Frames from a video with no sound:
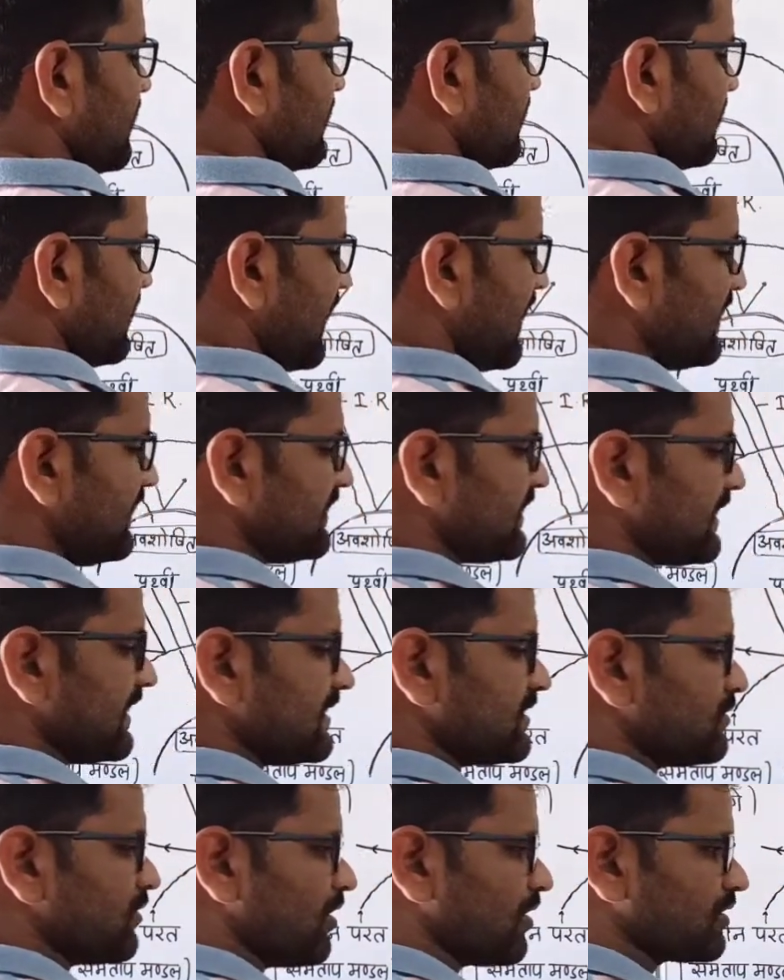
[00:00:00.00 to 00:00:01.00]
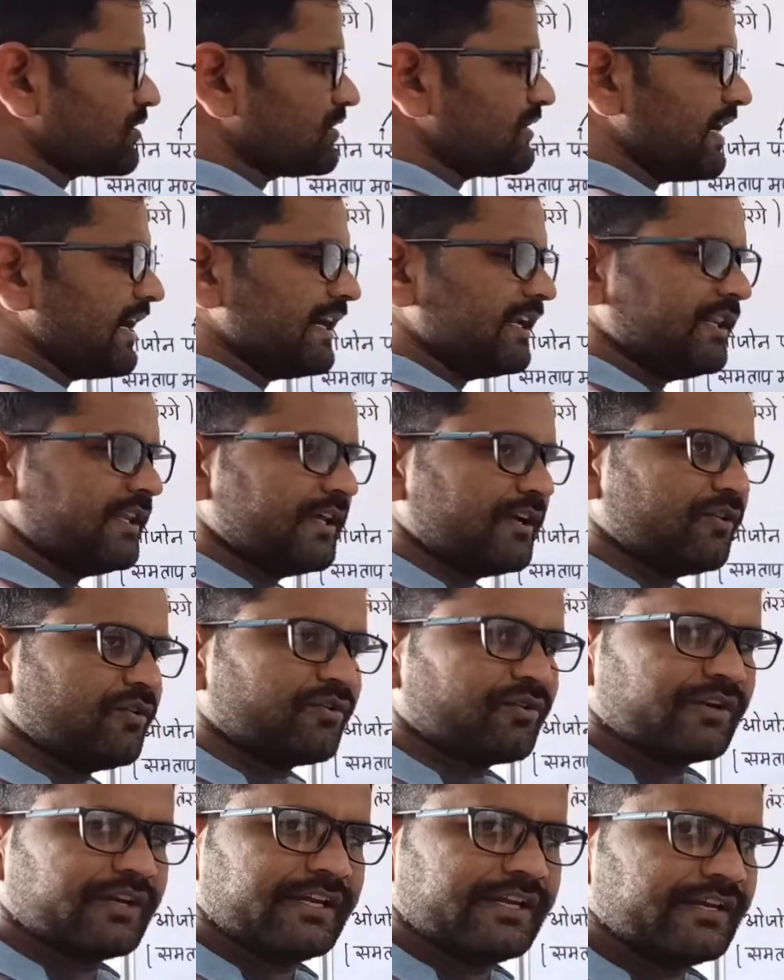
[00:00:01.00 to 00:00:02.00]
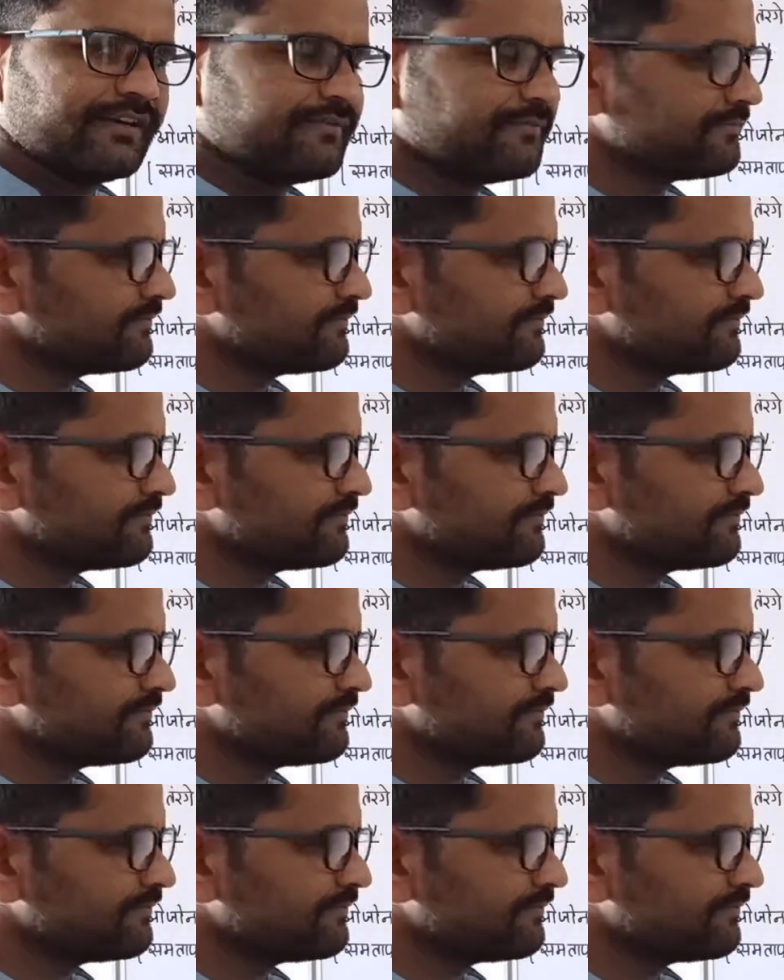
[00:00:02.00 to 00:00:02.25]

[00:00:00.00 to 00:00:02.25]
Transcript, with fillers: नाइट्रस ऑक्साइड ने रोक लिया